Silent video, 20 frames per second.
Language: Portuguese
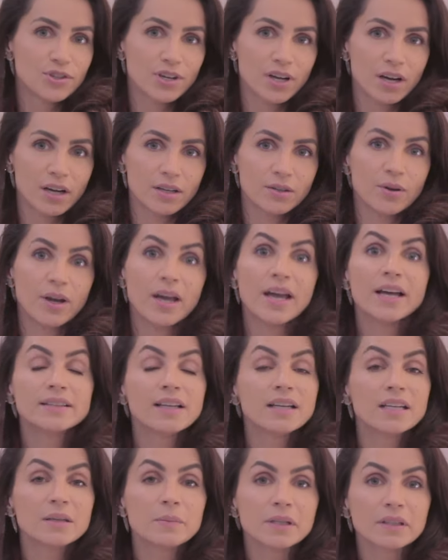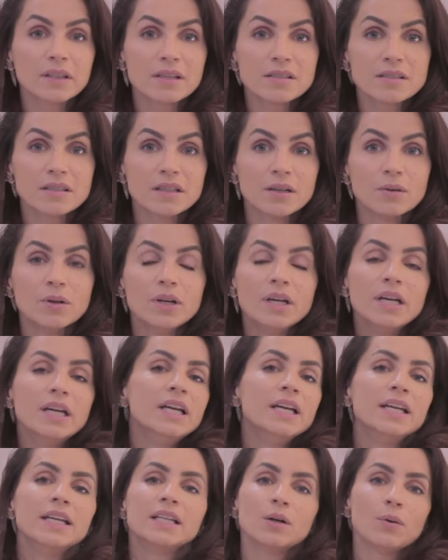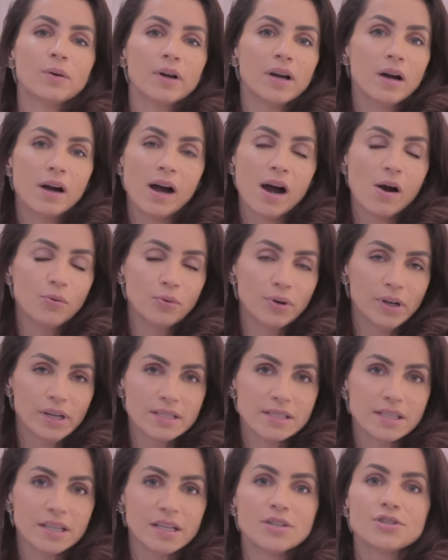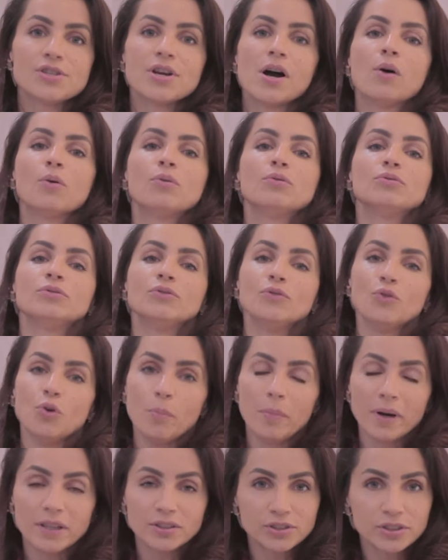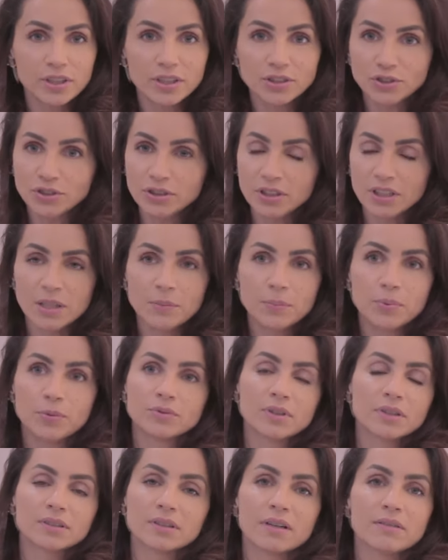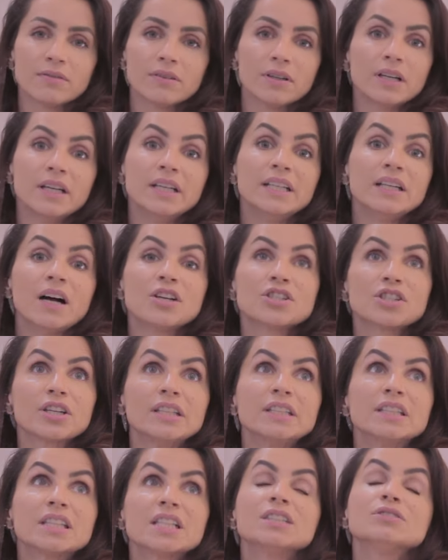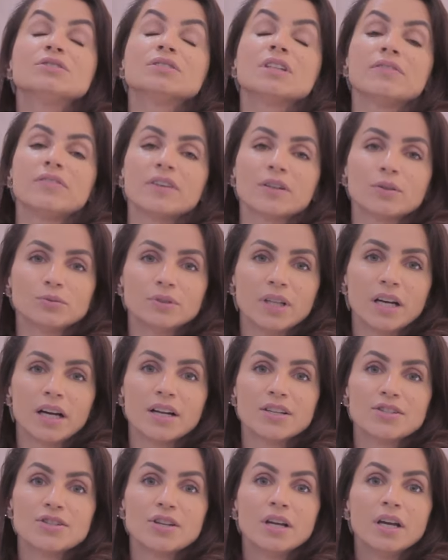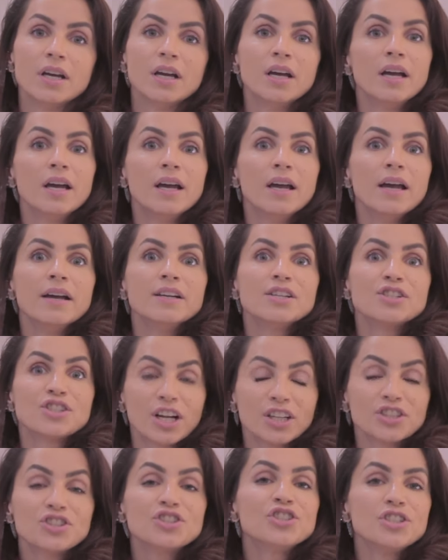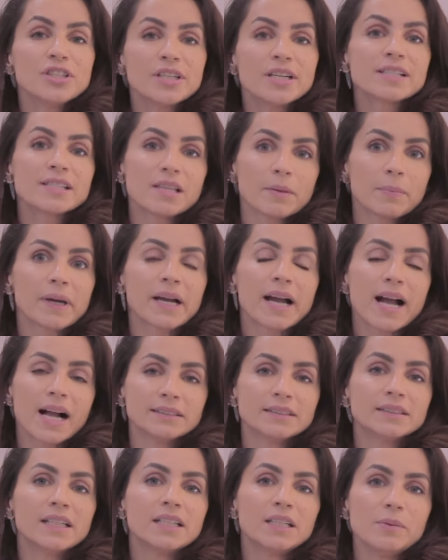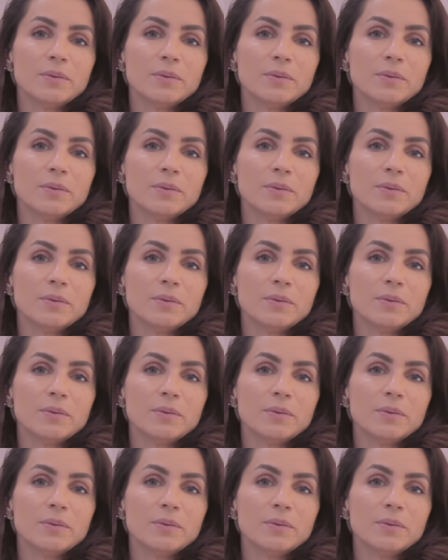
diário? É da alimentação. E não é algo recente, é algo com bastante tempo. Eu ainda estava, acho que entrando na faculdade, já tinha essa pegada da